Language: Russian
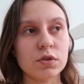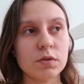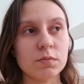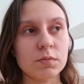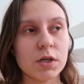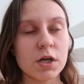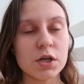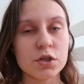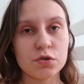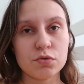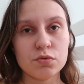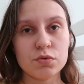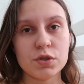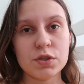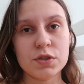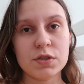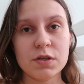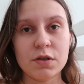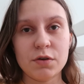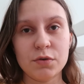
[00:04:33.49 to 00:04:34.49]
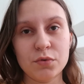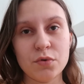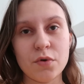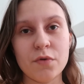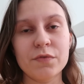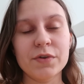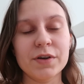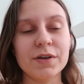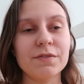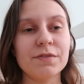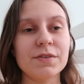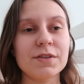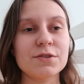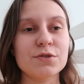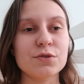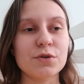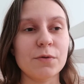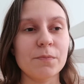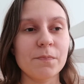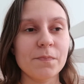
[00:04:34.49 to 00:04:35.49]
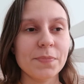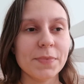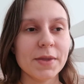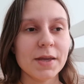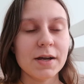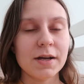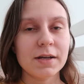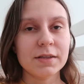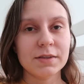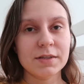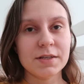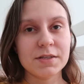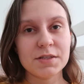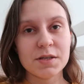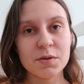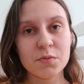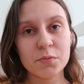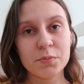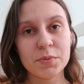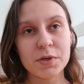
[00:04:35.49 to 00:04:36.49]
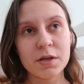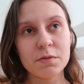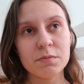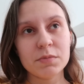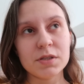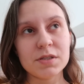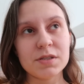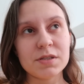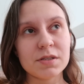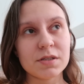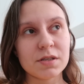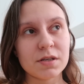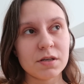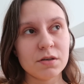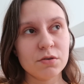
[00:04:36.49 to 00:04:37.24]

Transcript: Там каждую неделю новое видео на тему беременности.